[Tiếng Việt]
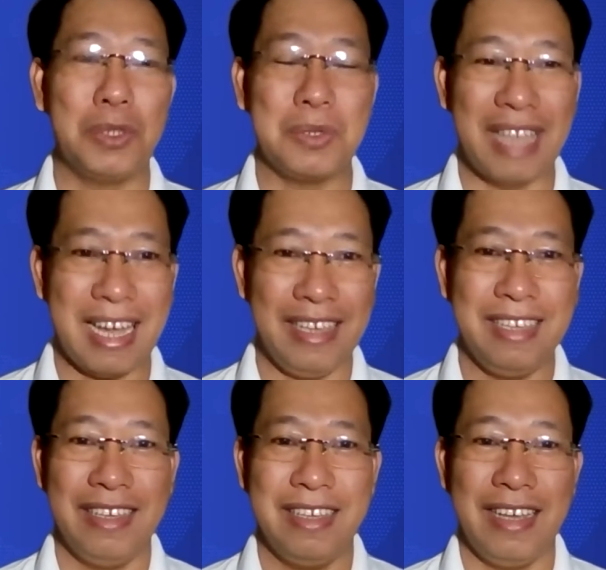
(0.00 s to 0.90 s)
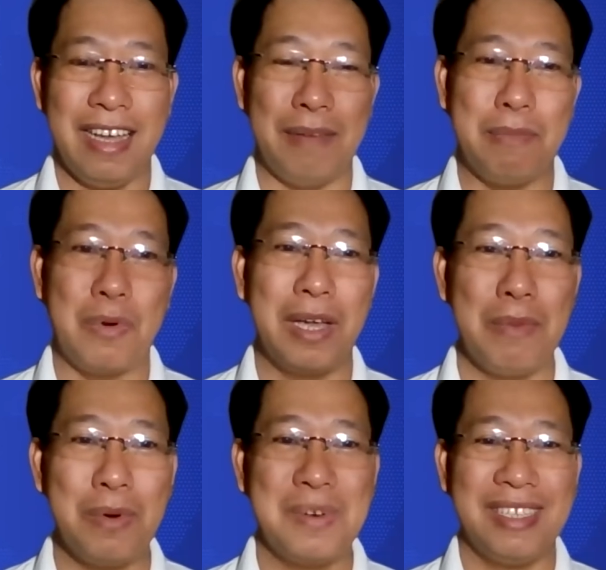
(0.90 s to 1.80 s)
cuốn sổ tay, à, một cây
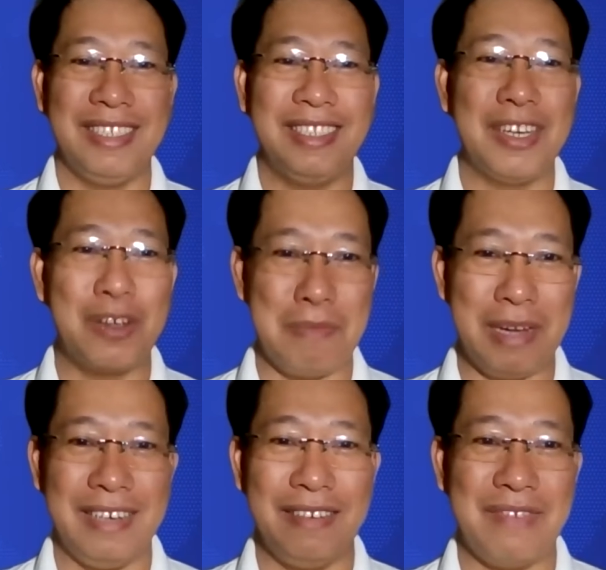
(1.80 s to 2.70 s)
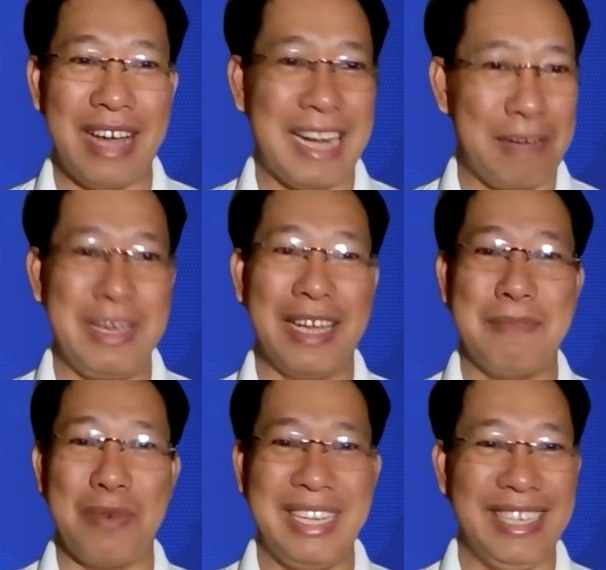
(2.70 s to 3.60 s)
bút xinh xinh của mình, và đặc biệt
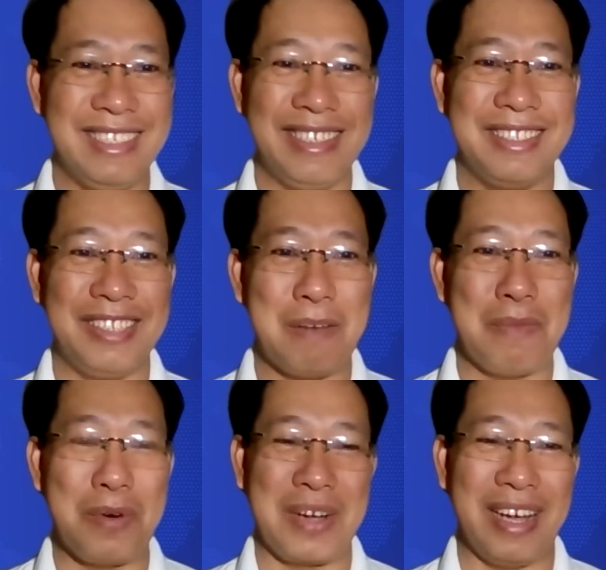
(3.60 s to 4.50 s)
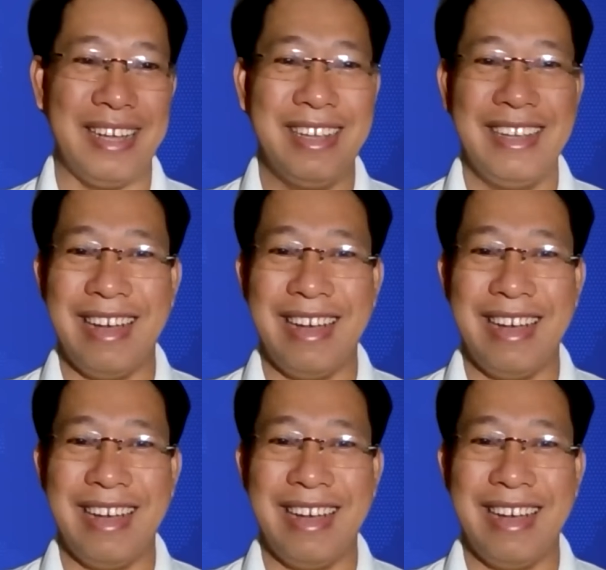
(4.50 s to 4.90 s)
là một ly nước cho một à,